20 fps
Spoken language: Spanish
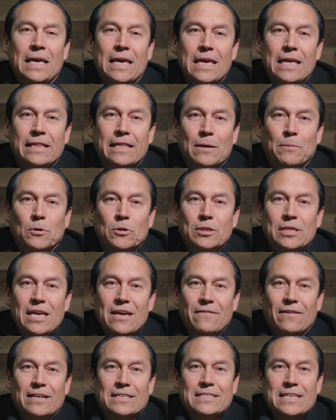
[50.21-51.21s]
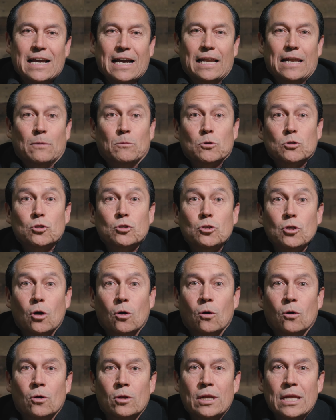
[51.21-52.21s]
Y te motivas, llega la
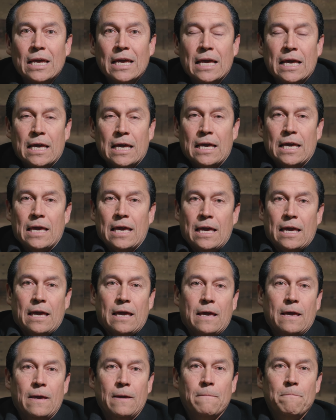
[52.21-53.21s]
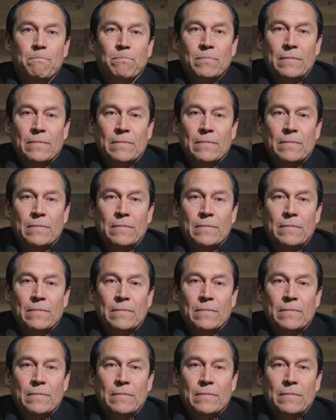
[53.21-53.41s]
emoción y